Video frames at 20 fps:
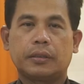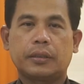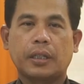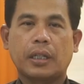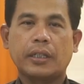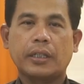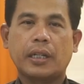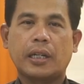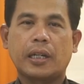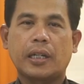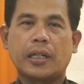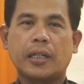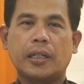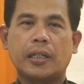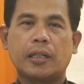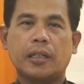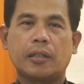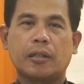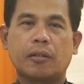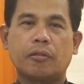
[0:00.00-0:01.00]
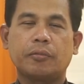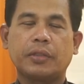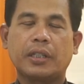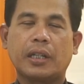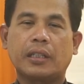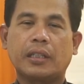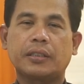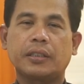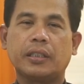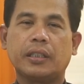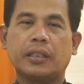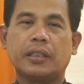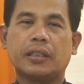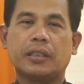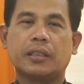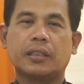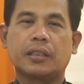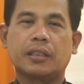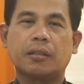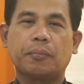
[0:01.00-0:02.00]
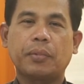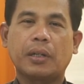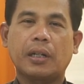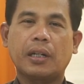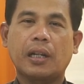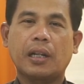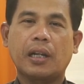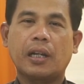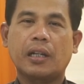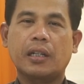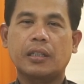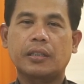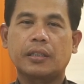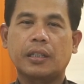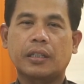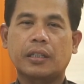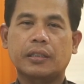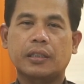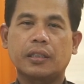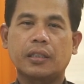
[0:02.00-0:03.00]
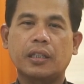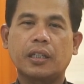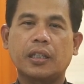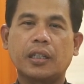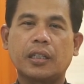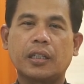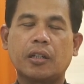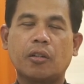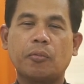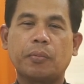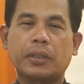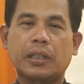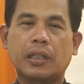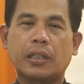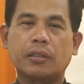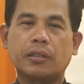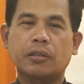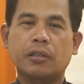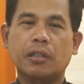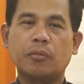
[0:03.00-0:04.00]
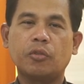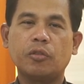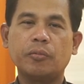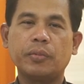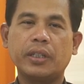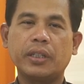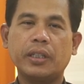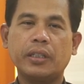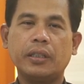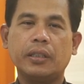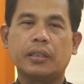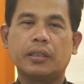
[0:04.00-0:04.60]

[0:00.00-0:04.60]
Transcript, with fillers: Saya Yasi, Kepala Kejaksaan Negeri Kabupaten Sukabumi,